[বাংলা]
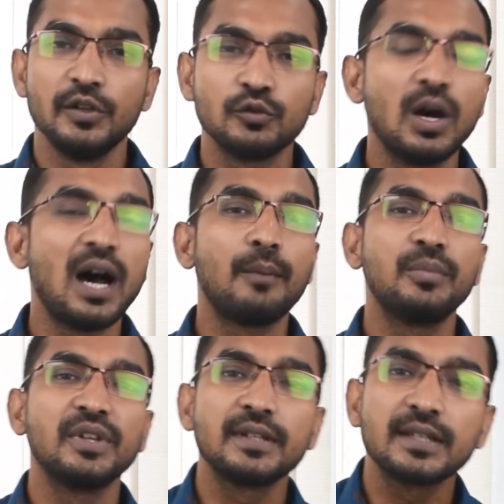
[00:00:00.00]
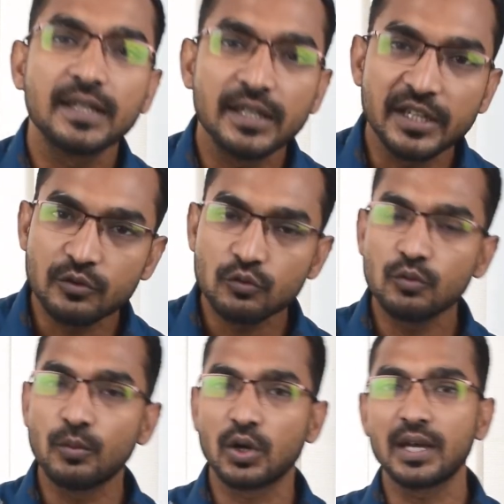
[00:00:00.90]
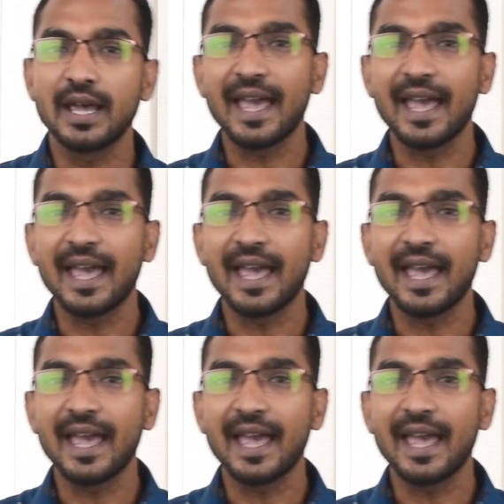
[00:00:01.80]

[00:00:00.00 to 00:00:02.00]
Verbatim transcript: সো আপনাদেরকে এটুকু বলা